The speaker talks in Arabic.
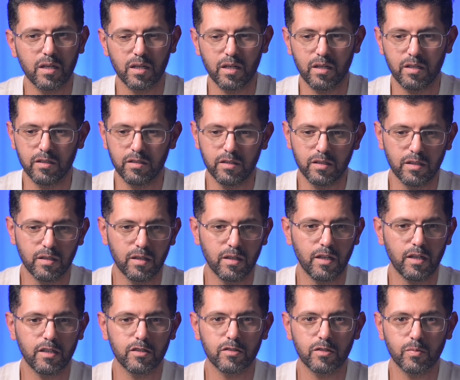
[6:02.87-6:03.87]
يعني
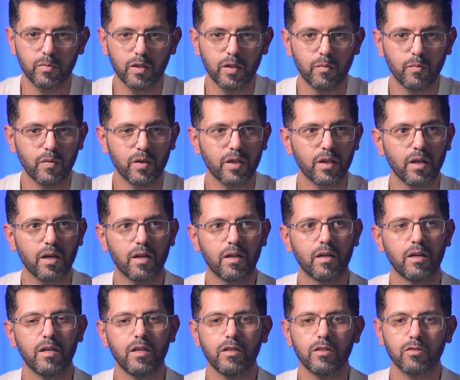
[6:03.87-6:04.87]
على سبيل المثال
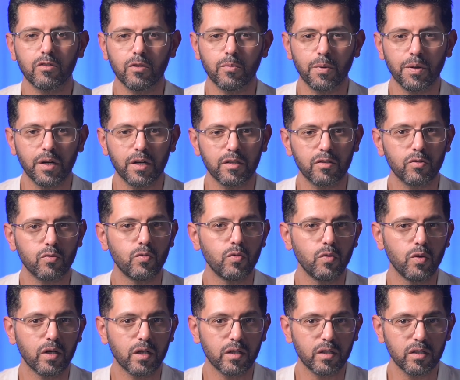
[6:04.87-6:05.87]
تبغى
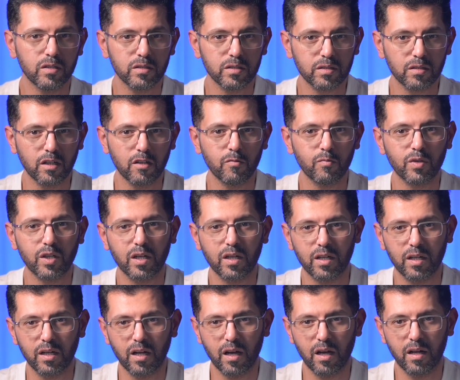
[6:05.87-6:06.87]
تقول قصة من
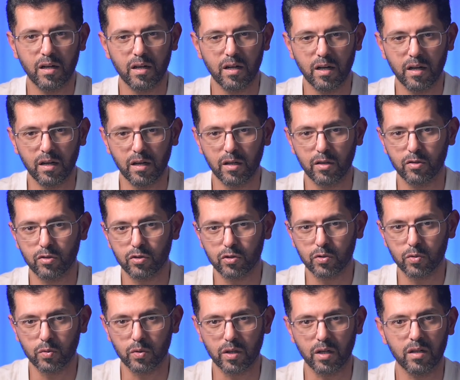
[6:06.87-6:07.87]
خلال هذه
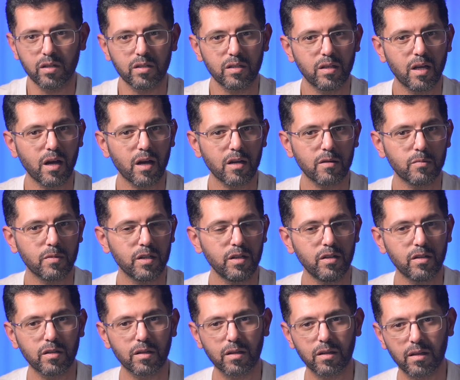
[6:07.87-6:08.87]
الصورة دائما
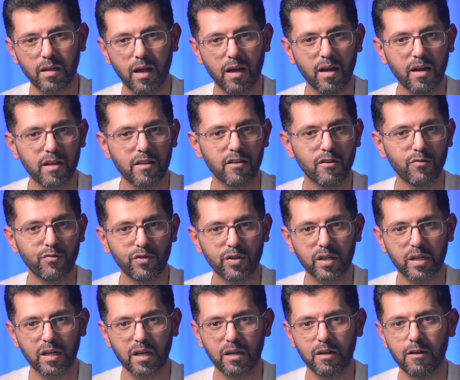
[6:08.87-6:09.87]
حط هذه
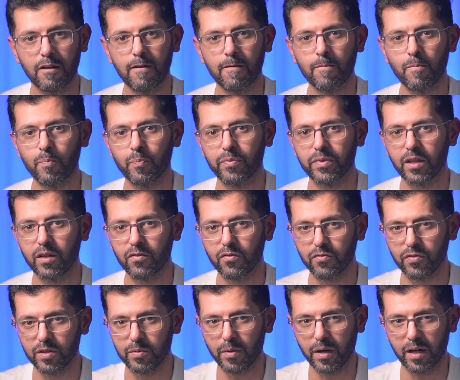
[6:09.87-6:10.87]
الفكرة
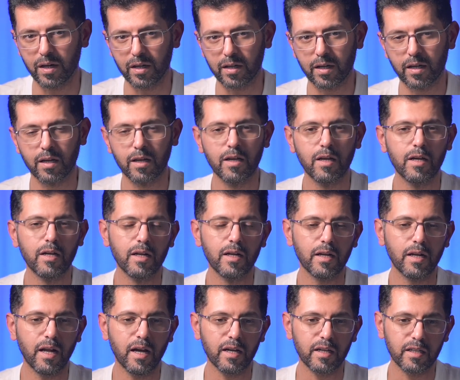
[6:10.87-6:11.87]
في بالك
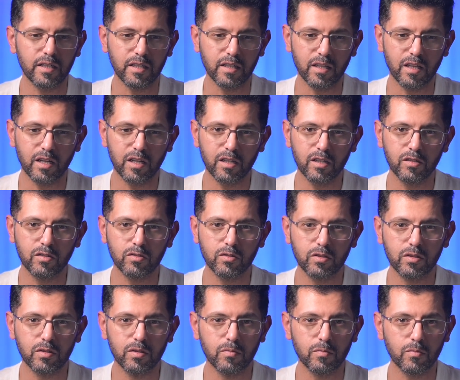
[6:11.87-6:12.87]
لكن إذا
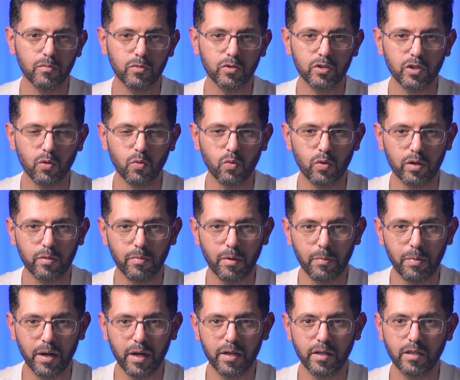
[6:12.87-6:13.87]
كنت مصور
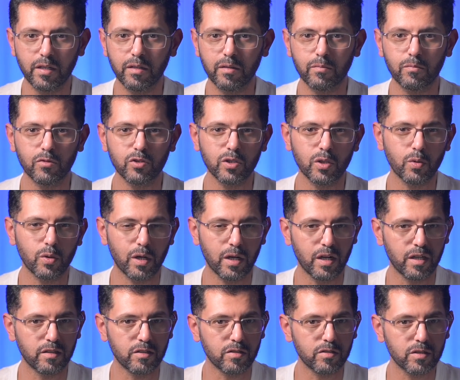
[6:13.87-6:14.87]
مباني مصور
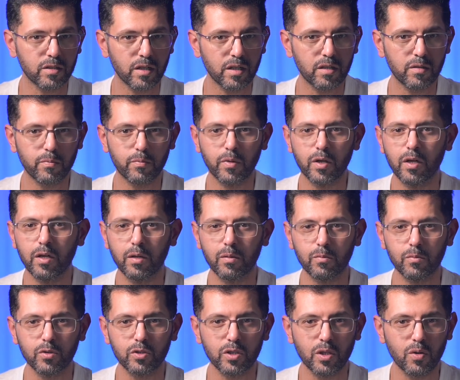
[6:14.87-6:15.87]
لاندسكيب
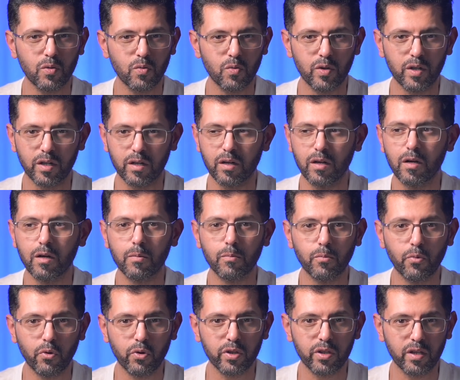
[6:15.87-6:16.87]
مصور
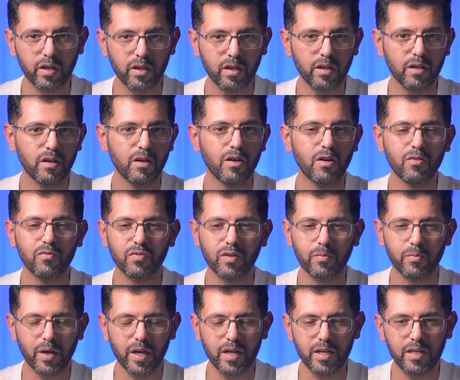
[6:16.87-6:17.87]
بورتريه
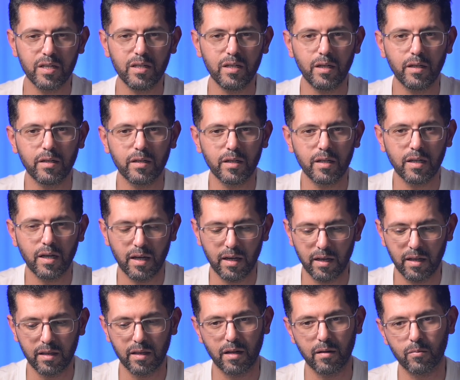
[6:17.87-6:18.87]
فما يعني
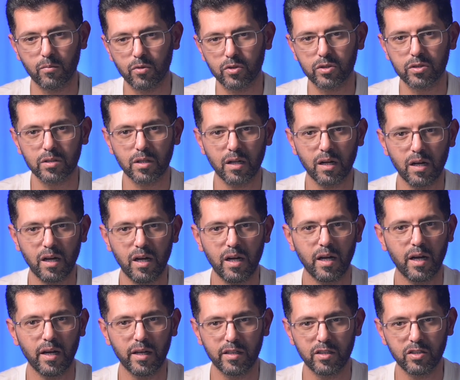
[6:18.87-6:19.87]
هذا
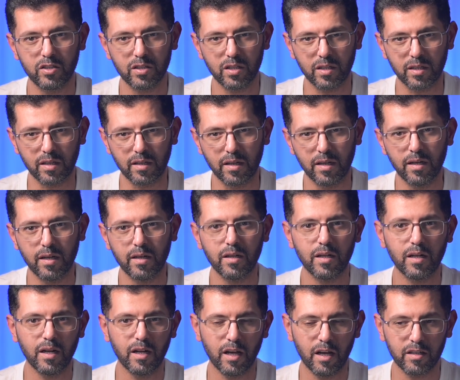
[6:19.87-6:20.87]
المصطلح أي شيء
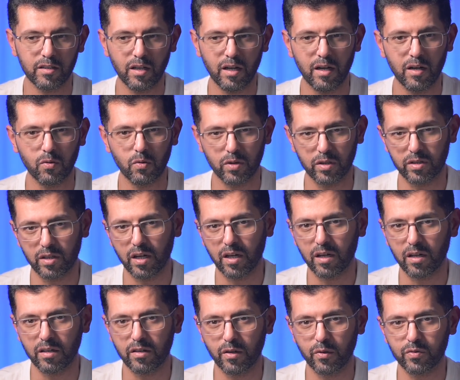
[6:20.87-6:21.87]
لا تحاول
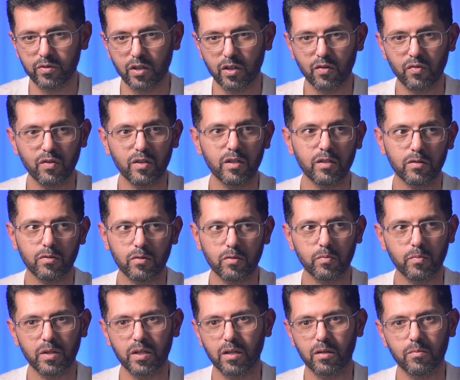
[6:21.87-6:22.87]
تدخل نفسك فيه انه
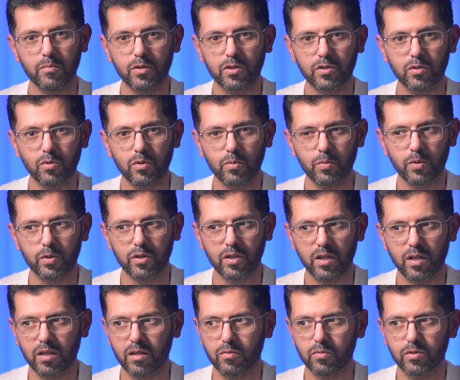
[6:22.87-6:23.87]
مثلا بتصور
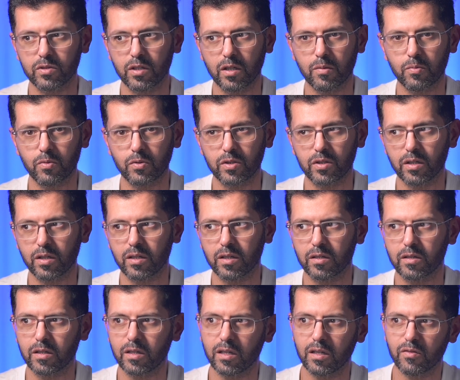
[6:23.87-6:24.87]
بورتريه وش
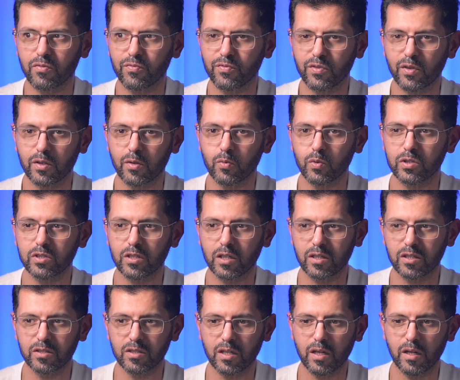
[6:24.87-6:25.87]
البورتريه كيف اوصل
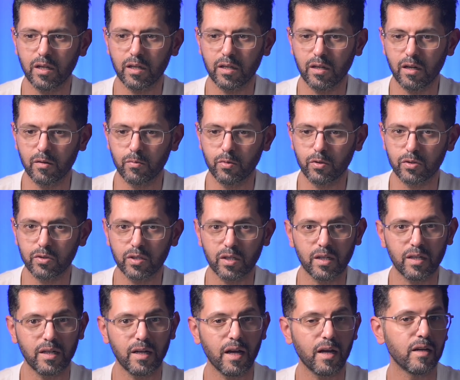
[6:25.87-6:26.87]
رساله خلال
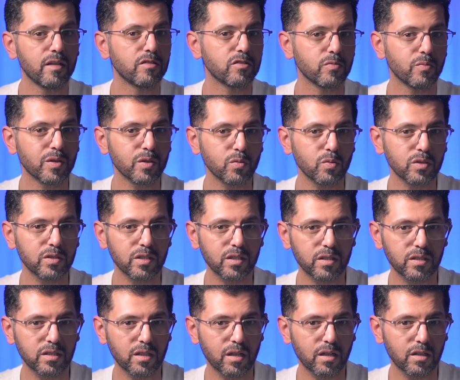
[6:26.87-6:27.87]
البورتريه لا انت ما توصل
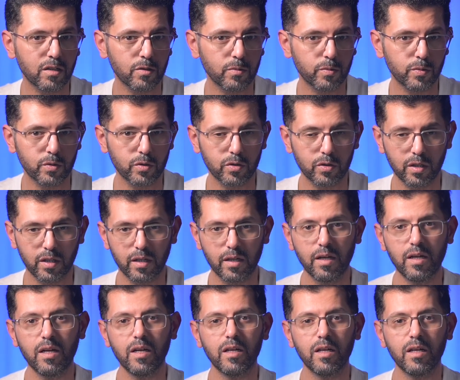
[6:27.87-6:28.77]
رساله خلال البورتريه